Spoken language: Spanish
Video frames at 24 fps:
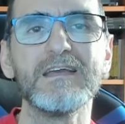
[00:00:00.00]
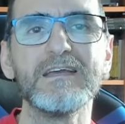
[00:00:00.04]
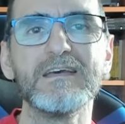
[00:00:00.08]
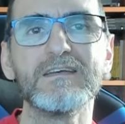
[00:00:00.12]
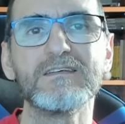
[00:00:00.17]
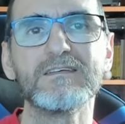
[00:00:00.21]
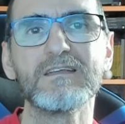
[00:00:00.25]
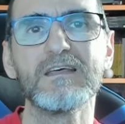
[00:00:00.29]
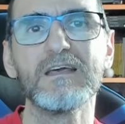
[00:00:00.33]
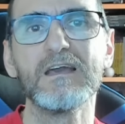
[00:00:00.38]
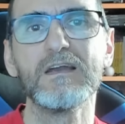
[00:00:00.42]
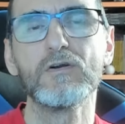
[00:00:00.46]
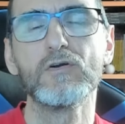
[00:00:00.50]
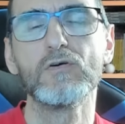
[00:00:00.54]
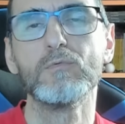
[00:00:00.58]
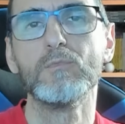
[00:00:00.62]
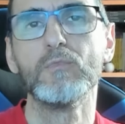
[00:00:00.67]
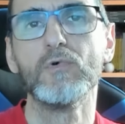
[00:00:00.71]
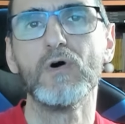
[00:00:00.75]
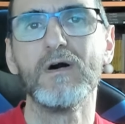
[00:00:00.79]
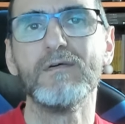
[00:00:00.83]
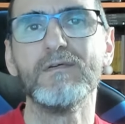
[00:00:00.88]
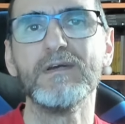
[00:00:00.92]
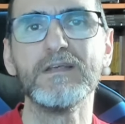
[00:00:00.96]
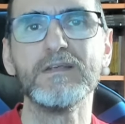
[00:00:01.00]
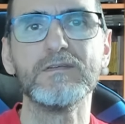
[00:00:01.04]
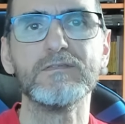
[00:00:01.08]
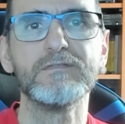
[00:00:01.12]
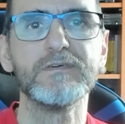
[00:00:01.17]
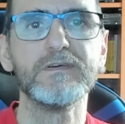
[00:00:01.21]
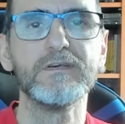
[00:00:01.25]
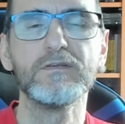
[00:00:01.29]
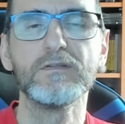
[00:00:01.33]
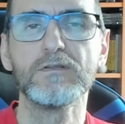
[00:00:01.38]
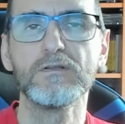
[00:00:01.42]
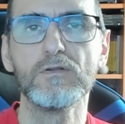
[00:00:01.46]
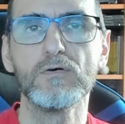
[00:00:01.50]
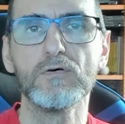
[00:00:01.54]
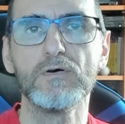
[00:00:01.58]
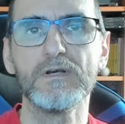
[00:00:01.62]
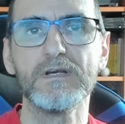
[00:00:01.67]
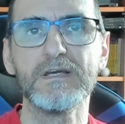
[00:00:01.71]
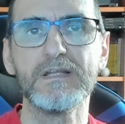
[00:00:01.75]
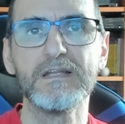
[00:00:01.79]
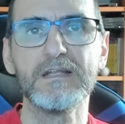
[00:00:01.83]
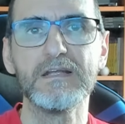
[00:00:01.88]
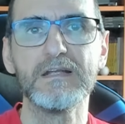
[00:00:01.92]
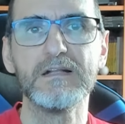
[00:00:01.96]
es que como habéis visto
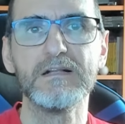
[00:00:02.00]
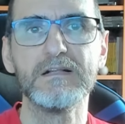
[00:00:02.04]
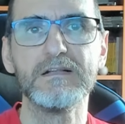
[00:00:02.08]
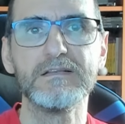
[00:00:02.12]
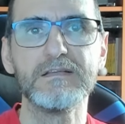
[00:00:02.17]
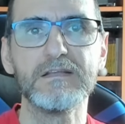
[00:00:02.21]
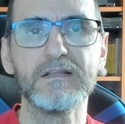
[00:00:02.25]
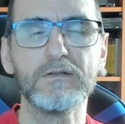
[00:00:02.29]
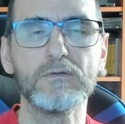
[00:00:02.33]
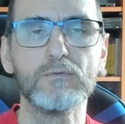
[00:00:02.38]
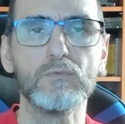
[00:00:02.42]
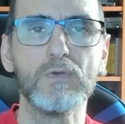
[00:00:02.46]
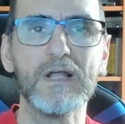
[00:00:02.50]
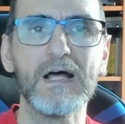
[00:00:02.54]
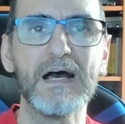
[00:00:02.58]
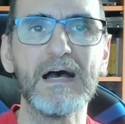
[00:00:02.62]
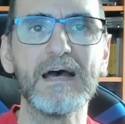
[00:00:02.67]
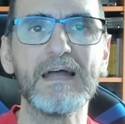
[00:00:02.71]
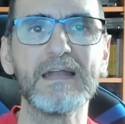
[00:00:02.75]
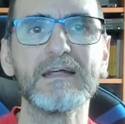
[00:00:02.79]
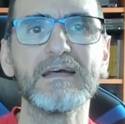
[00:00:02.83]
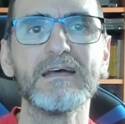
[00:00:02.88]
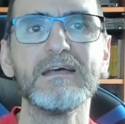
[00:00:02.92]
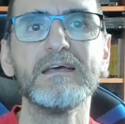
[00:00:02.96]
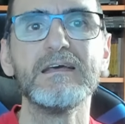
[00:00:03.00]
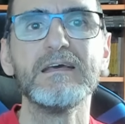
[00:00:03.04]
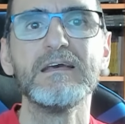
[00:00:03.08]
en el titular